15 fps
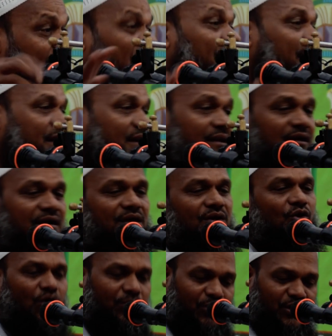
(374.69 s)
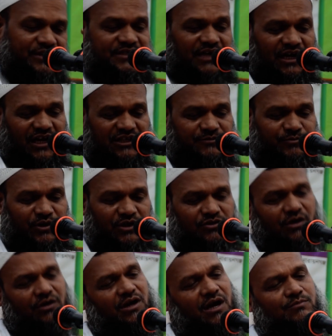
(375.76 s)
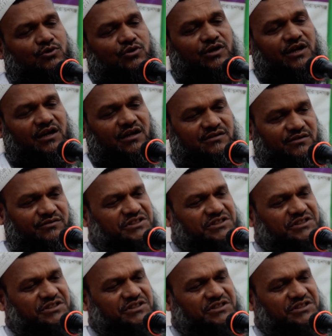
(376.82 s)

দেন ও বলেছে আর আসবো না তখন আবহরারা